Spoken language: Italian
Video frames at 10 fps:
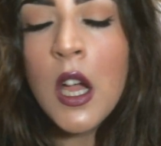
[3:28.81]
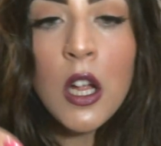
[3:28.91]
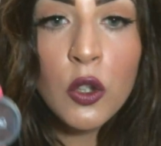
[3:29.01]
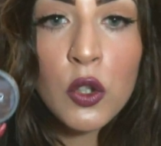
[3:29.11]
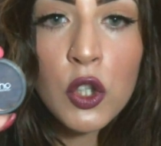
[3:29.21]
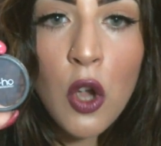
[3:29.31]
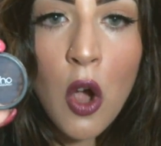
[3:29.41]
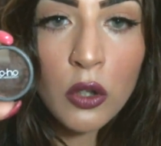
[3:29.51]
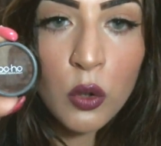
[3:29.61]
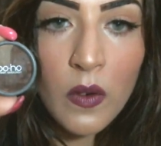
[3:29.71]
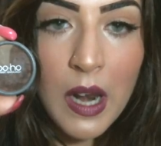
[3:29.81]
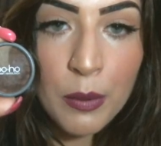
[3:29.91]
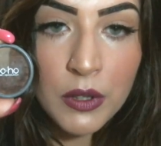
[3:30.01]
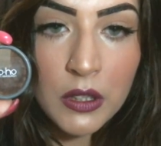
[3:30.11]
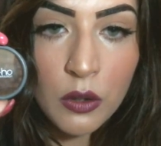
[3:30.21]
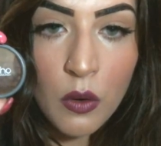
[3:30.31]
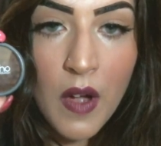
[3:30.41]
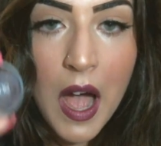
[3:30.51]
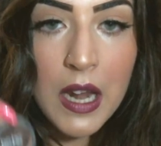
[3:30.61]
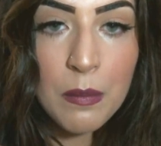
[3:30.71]
Non so dove la potete
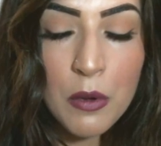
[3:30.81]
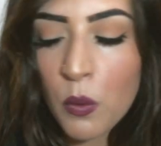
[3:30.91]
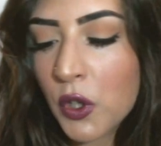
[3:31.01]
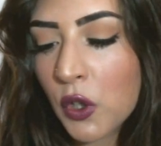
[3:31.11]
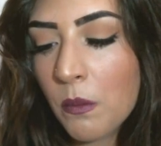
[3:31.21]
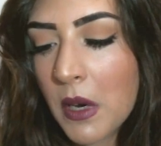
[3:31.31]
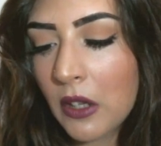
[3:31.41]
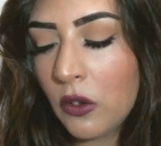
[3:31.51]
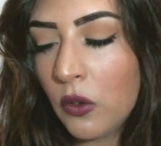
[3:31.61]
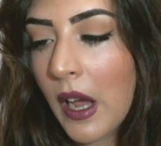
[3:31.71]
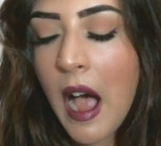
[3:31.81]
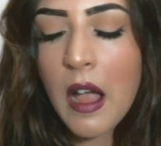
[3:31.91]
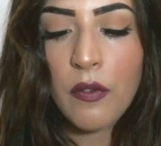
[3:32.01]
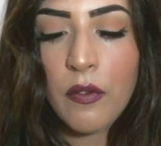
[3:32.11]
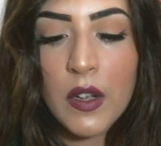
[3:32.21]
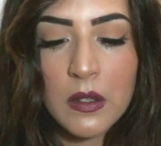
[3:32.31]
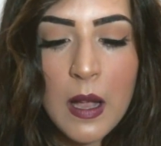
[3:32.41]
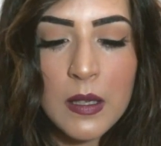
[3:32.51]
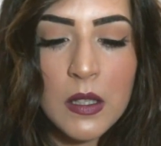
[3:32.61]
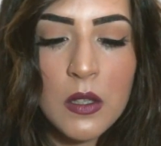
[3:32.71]
trovare, però questo ombretto, raga, è
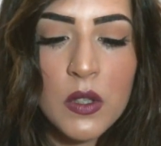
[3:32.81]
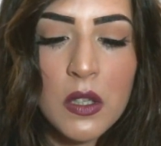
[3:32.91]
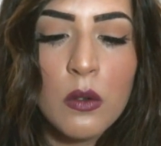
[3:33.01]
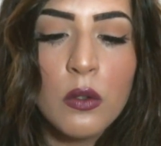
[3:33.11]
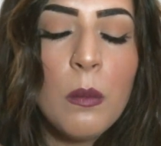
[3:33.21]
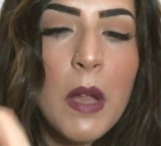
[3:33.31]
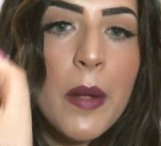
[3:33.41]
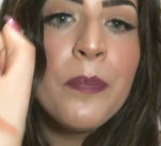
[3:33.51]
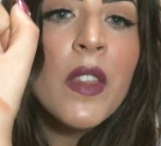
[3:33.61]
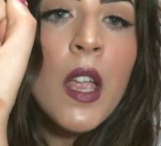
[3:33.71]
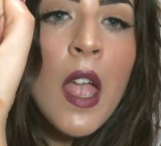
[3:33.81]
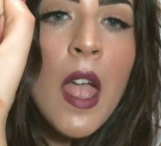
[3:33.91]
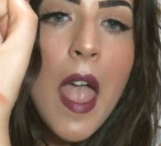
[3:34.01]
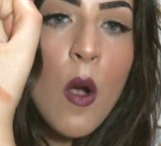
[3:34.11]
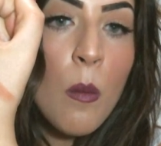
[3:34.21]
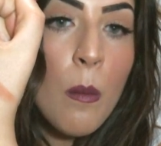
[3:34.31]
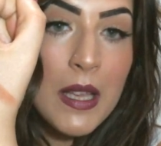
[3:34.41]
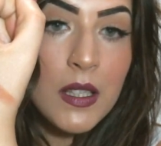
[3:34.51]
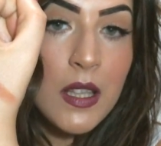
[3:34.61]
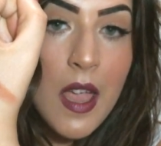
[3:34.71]
fantastico, secondo me è un
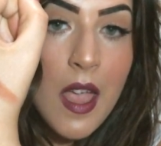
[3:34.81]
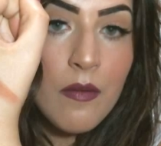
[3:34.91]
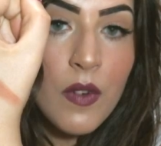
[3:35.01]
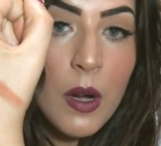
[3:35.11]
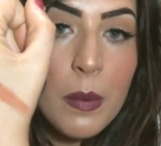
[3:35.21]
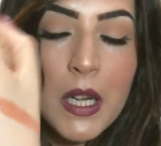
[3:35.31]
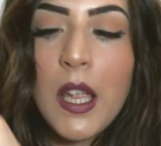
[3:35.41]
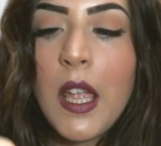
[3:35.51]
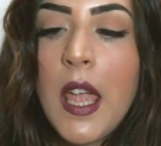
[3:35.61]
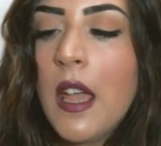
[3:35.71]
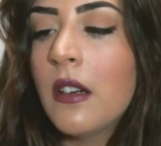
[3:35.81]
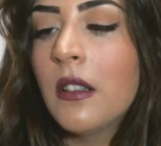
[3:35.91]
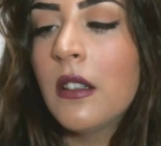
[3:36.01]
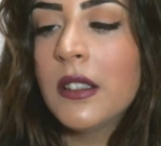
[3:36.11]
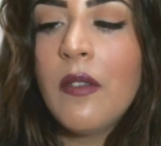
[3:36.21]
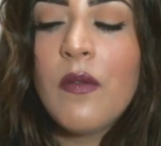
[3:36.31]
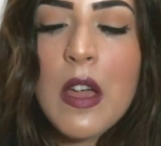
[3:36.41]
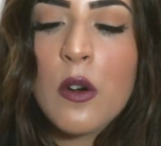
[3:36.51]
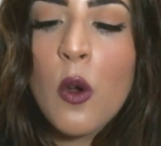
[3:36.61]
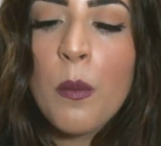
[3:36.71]
must have perché oh,
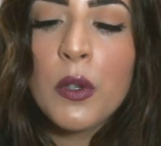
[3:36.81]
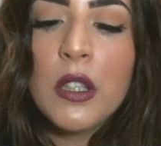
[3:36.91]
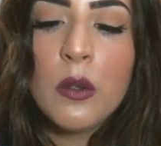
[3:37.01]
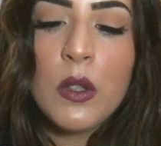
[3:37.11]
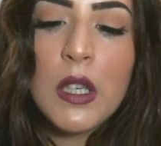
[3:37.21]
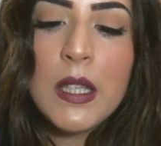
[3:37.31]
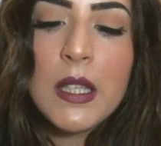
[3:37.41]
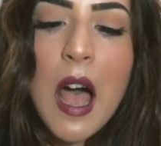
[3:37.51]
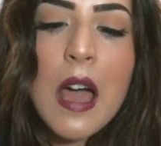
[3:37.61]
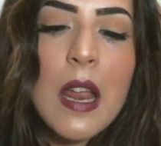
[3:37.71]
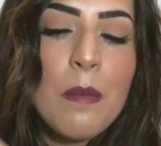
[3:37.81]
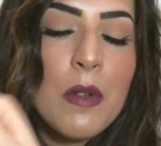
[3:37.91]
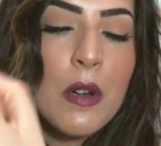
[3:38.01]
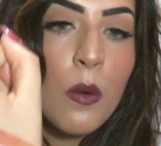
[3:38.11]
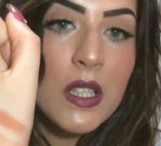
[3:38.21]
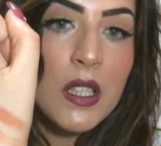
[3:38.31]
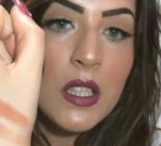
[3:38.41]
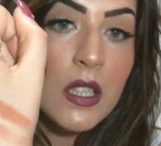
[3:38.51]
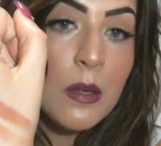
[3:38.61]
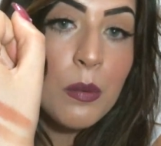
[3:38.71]
davvero lo potete utilizzare per
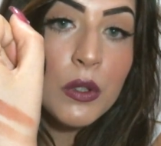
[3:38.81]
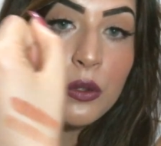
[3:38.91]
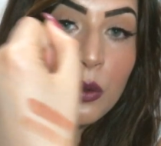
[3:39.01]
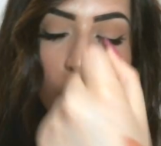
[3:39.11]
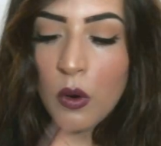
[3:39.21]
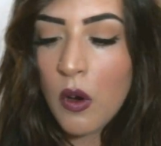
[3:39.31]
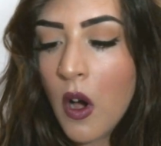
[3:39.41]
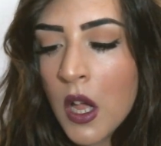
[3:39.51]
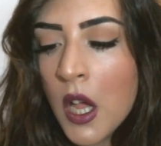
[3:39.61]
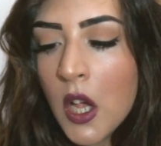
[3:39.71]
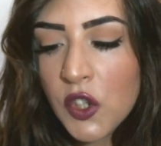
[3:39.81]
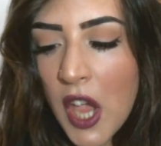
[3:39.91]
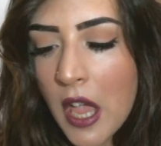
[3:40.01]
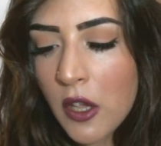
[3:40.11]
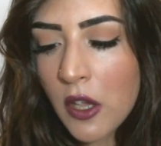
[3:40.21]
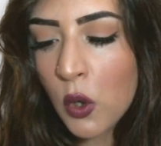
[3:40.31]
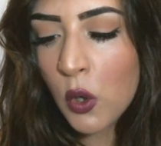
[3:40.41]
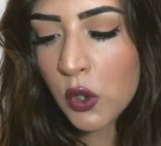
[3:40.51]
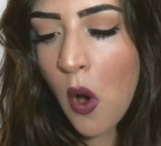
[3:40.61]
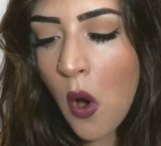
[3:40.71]
qualsiasi tipo di trucco cioè io lo
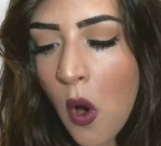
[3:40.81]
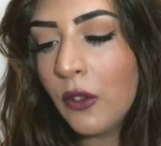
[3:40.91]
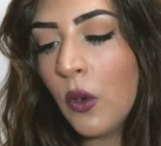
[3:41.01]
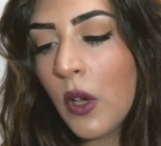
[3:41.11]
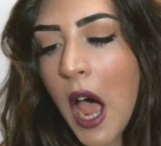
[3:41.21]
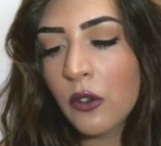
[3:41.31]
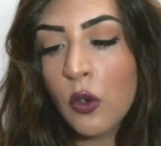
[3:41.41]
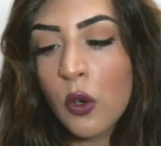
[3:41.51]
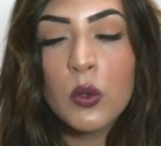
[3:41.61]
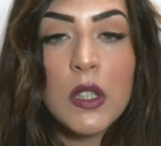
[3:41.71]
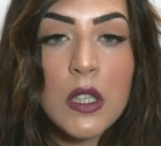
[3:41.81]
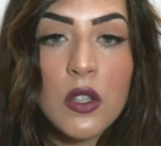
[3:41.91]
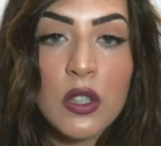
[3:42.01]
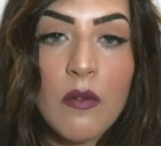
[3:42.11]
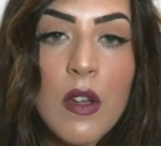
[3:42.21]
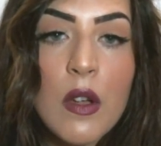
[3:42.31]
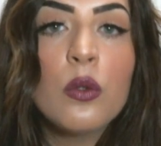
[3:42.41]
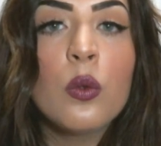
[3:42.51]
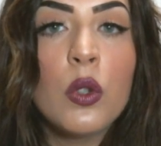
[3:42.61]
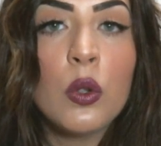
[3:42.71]
sto adorando lo utilizzo davvero
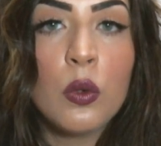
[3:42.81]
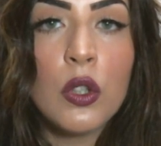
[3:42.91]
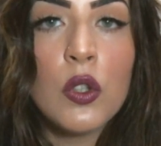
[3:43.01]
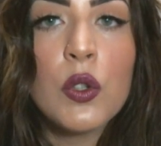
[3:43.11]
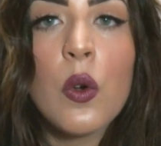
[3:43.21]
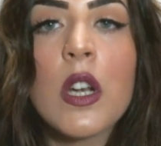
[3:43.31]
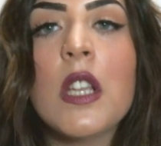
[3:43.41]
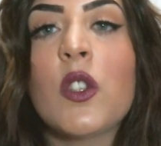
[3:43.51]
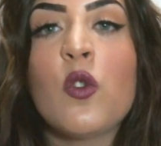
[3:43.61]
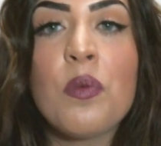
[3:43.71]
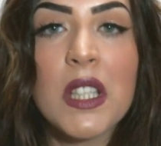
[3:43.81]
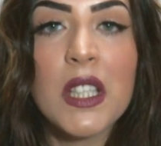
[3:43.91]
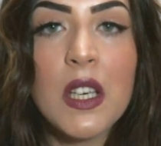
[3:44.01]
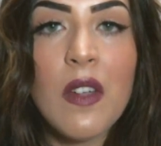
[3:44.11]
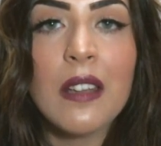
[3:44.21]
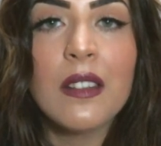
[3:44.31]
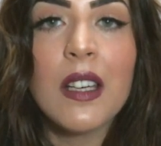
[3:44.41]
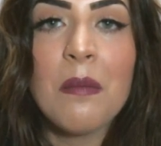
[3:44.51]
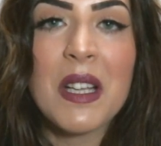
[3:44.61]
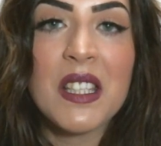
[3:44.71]
tutti tutti i giorni è super scrivente
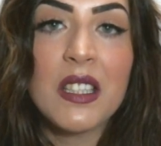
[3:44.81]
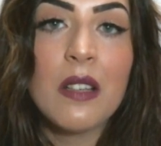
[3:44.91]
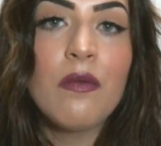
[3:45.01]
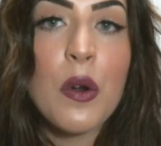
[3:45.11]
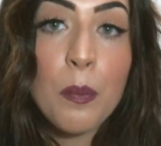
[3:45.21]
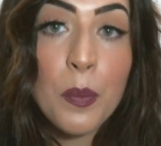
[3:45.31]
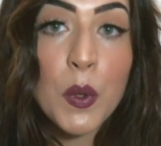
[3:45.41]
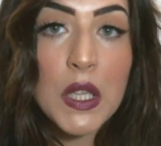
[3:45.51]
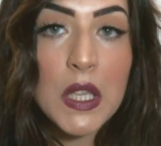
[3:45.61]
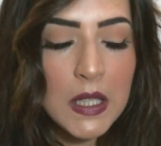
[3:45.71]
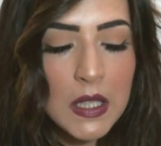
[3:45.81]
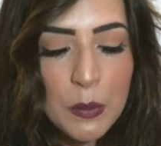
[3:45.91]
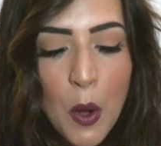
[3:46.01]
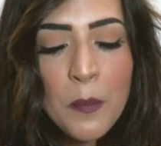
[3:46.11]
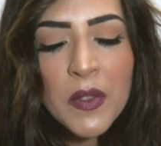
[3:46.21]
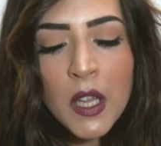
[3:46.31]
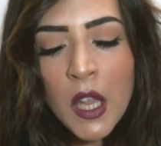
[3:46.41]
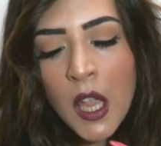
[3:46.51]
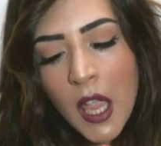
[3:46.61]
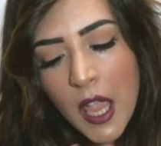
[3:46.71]
ne basta davvero pochissimo
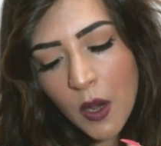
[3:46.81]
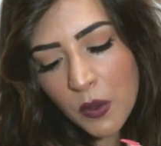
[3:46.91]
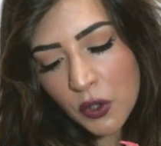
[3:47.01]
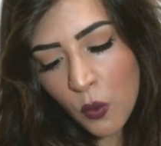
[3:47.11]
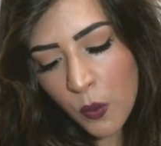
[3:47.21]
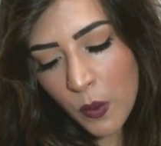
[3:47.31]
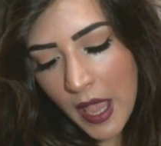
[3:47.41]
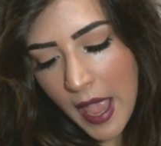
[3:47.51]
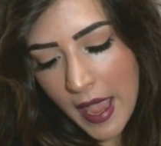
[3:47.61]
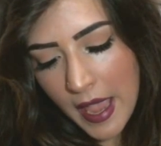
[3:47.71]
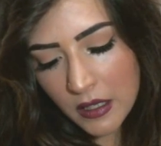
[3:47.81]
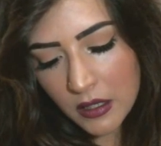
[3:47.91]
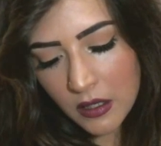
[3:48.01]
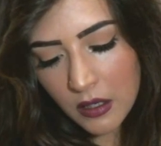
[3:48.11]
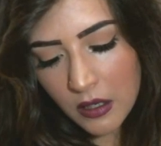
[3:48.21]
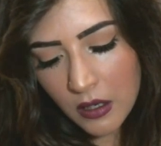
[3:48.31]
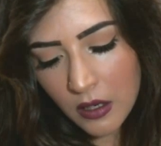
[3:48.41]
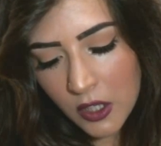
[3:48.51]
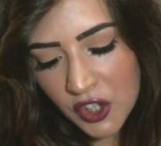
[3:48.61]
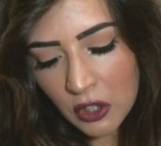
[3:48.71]
e questo qui è oh,
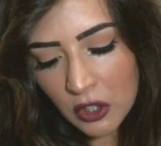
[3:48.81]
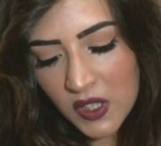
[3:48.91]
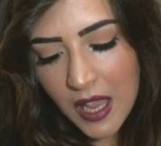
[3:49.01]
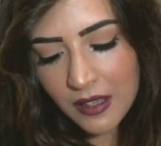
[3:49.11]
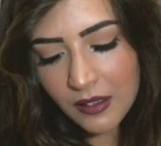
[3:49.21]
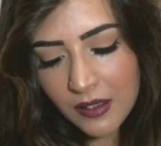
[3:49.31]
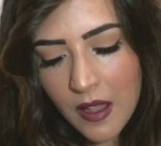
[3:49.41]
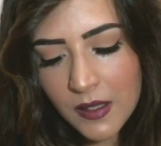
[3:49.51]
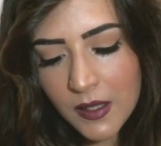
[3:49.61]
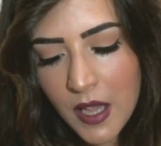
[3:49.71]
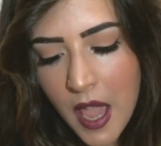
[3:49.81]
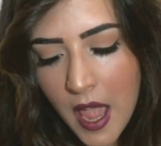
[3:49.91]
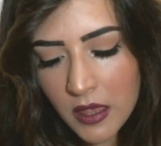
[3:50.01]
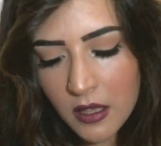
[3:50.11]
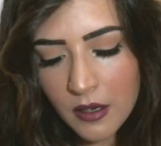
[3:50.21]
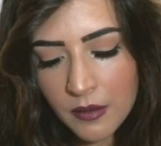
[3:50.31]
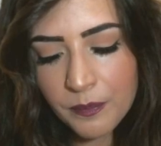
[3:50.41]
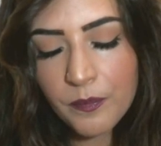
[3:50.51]
il 107 Sien